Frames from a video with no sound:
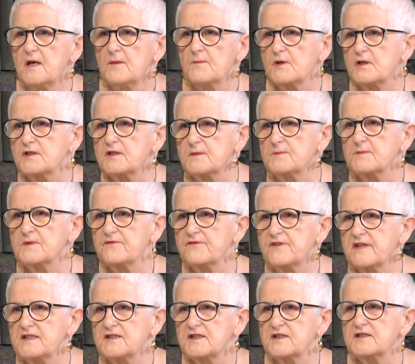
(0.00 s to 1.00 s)
Proszę mi
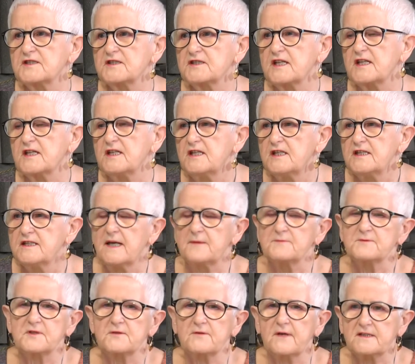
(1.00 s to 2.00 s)
wierzyć, że na
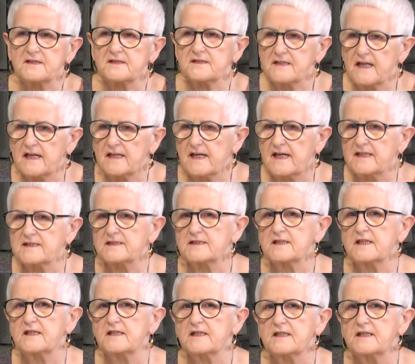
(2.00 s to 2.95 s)
przykład teraz